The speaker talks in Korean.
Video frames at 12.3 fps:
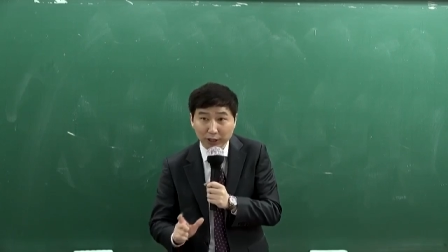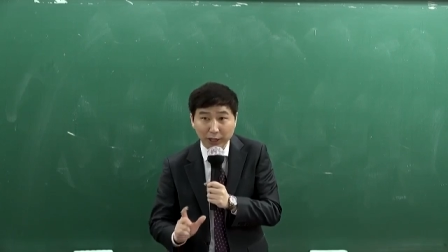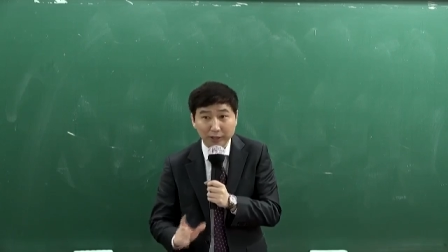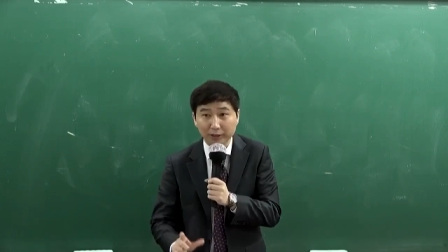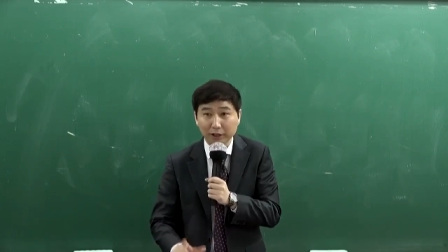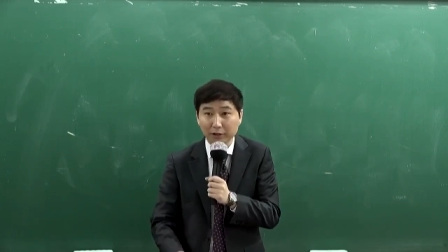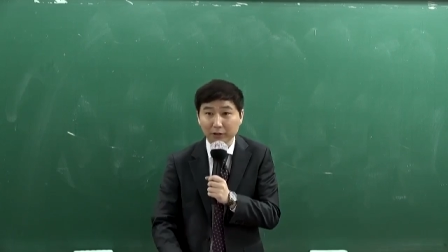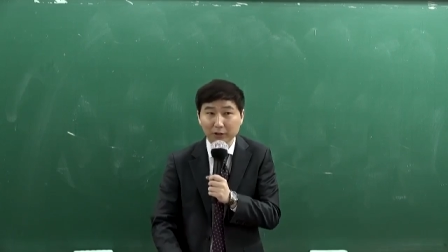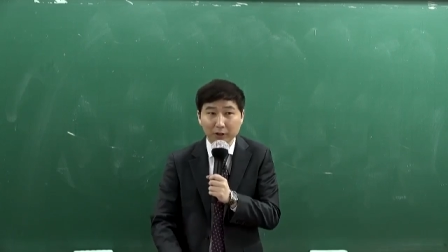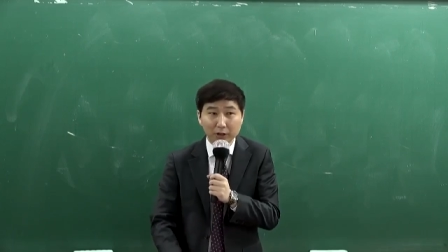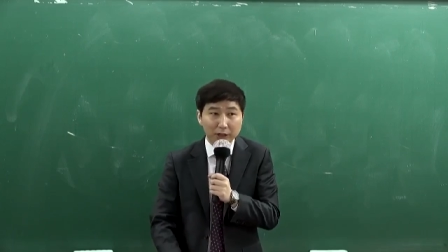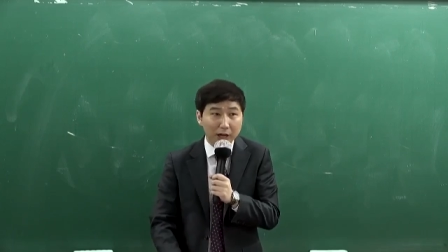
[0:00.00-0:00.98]
간단해요.
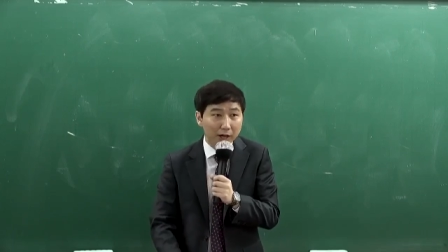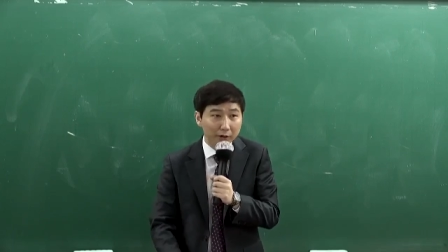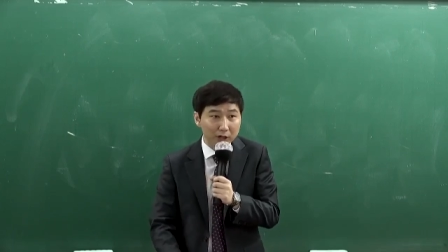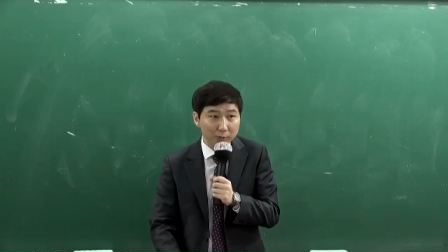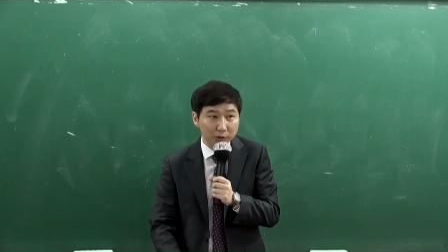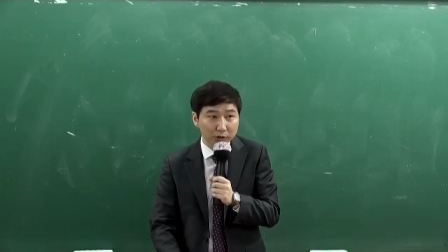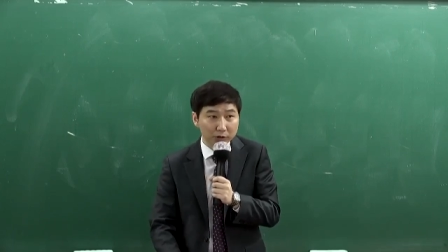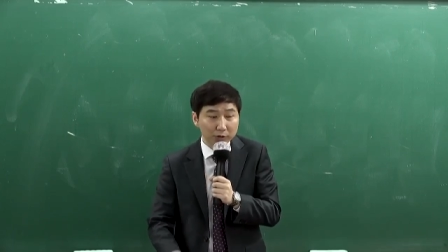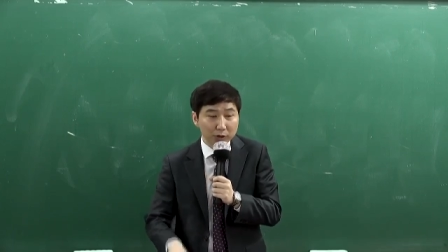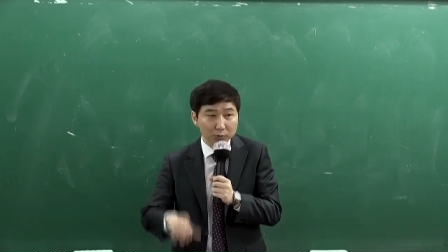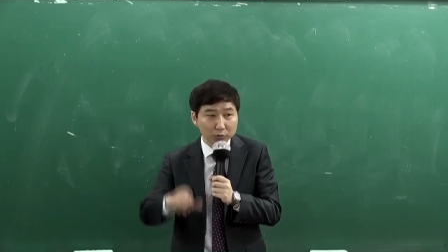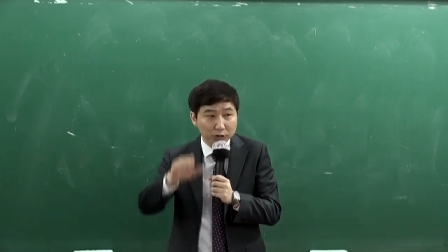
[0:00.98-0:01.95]
양가로
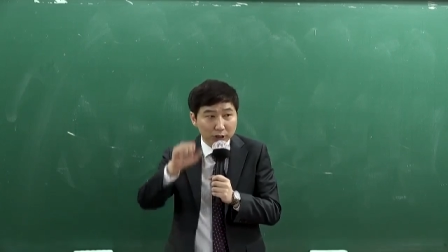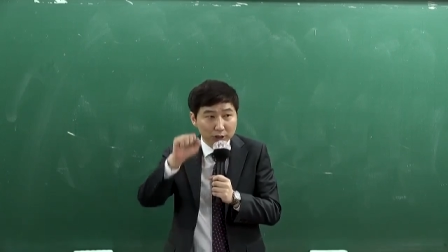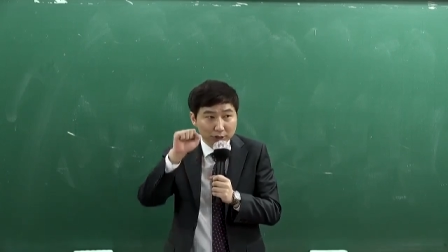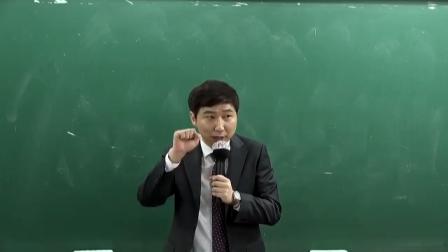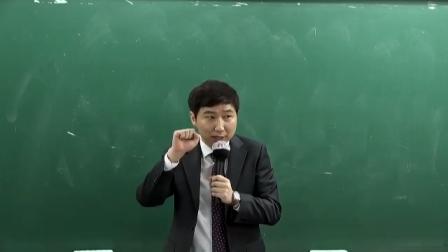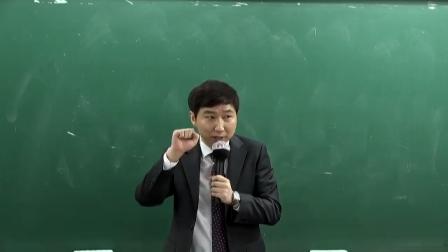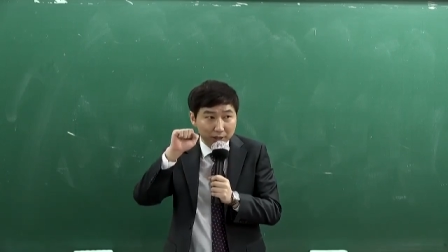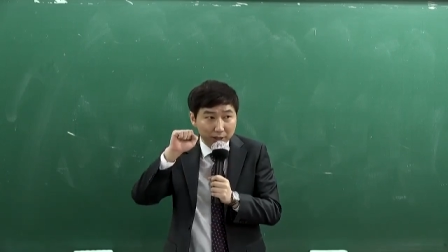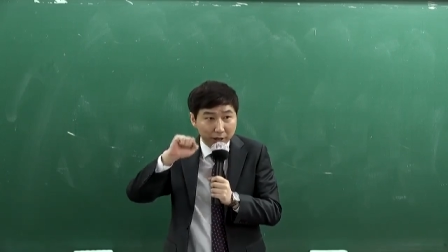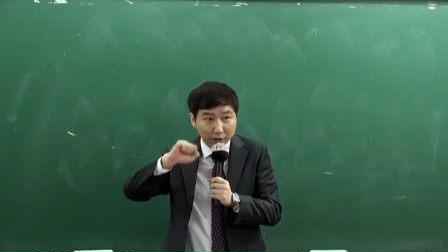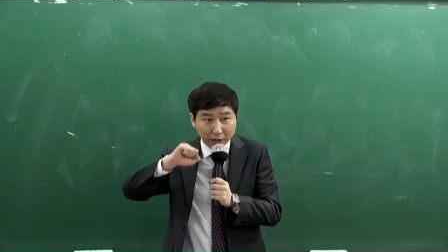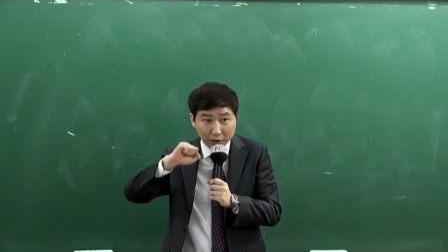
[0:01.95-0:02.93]
1번은 문제를
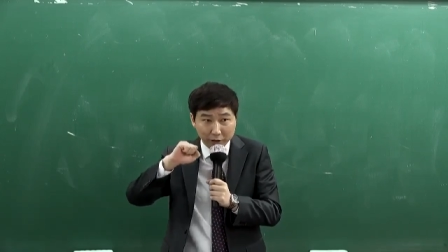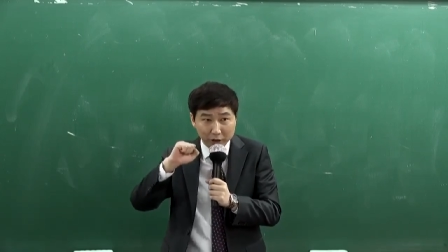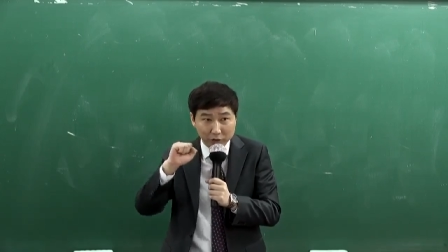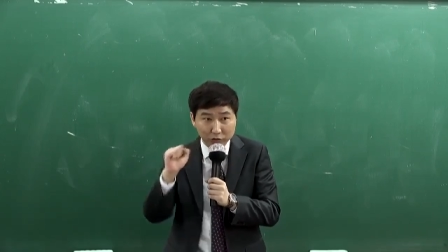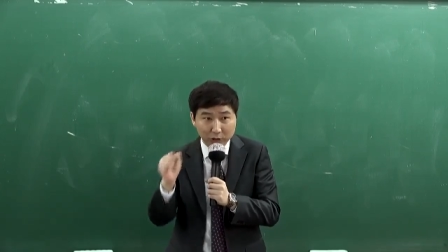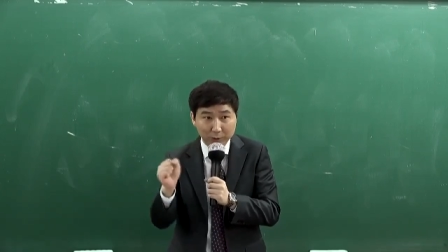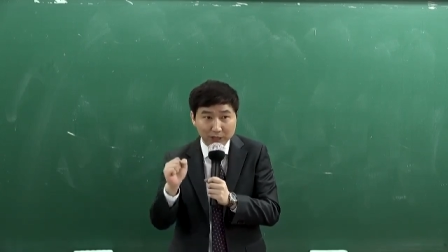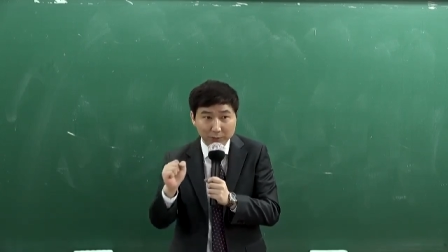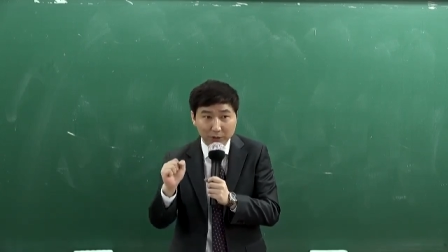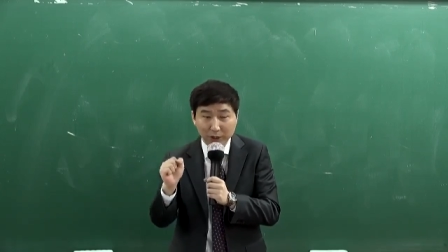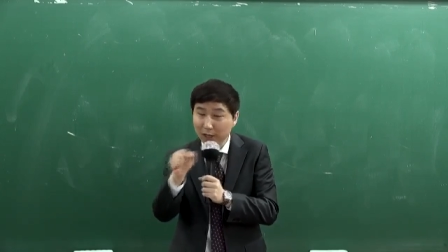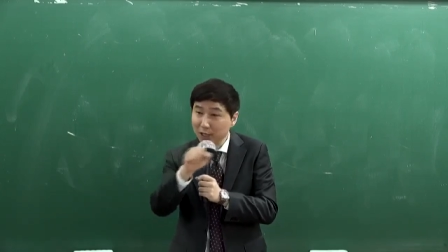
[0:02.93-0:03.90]
사실관계를 나열한 이후에
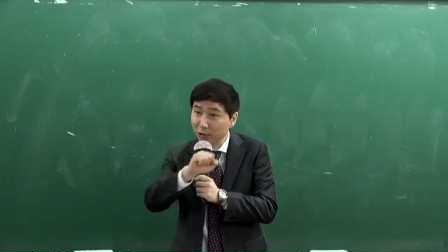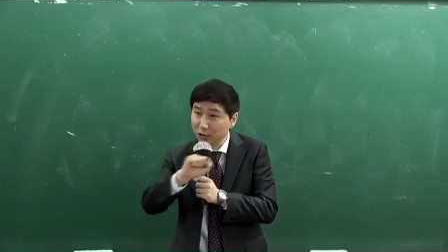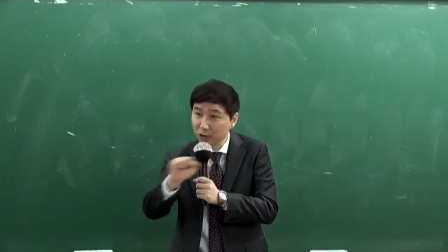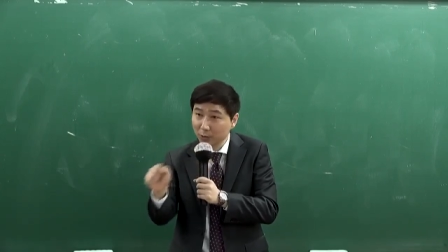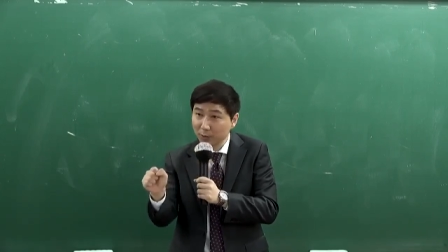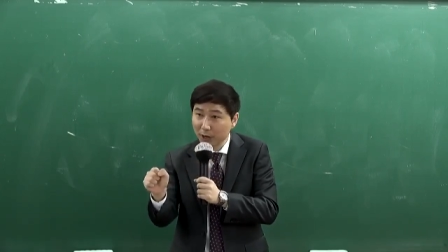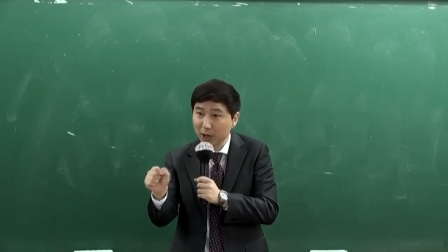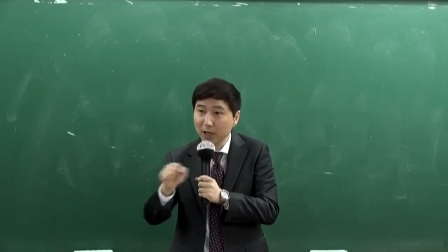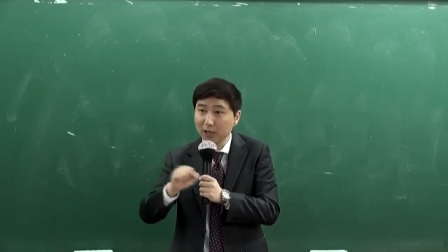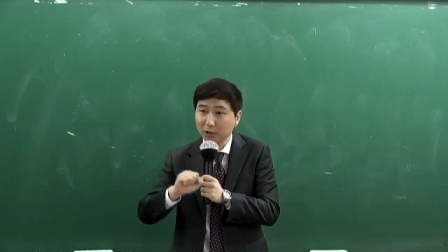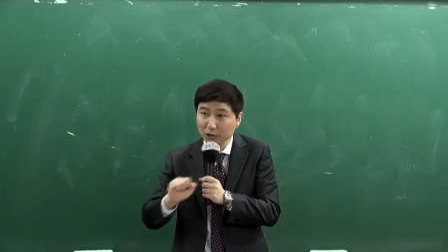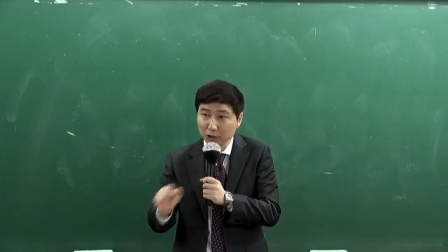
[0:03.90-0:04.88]
마지막에 이것
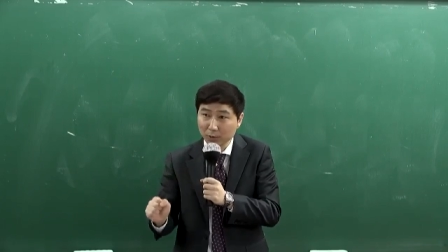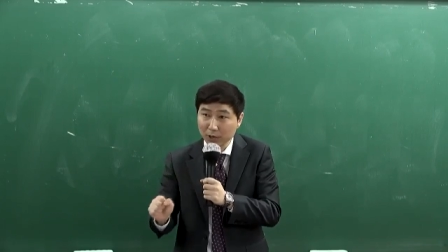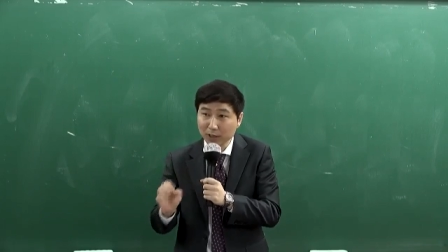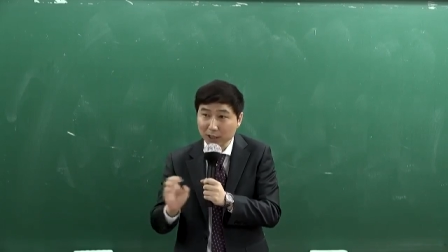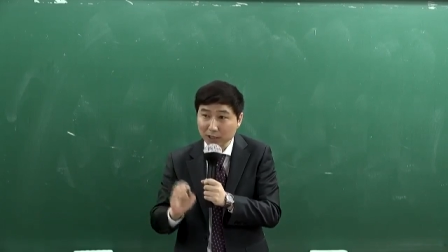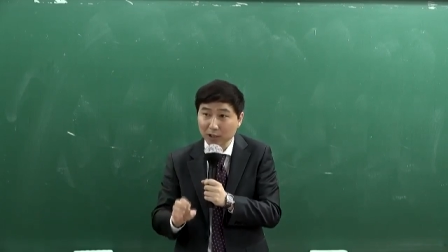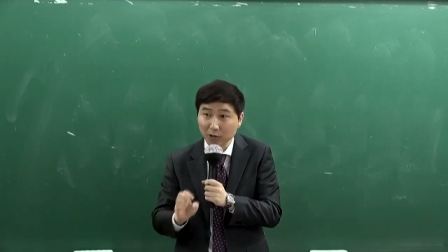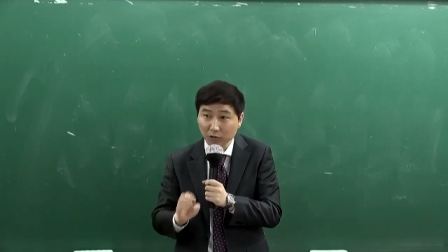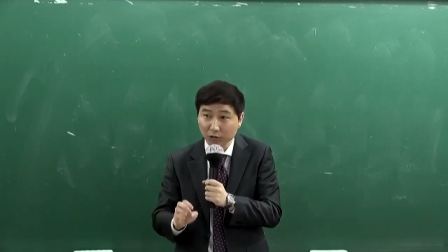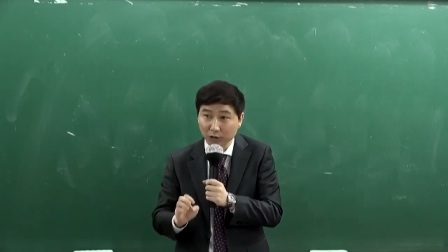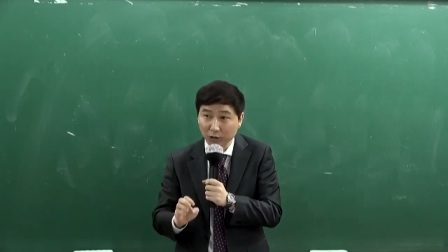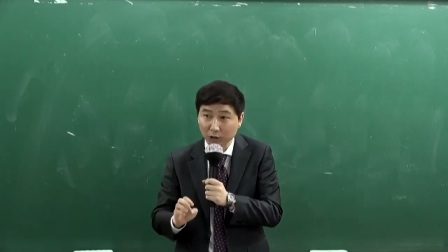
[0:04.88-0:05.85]
써봐라, 이것 써봐라 제시한
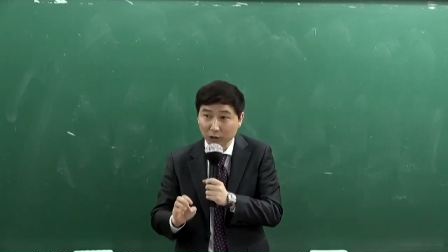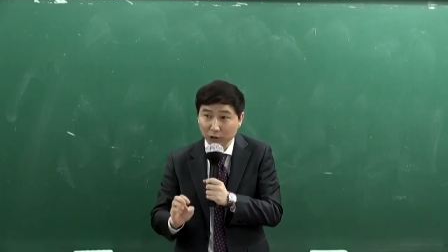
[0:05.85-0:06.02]
거고요.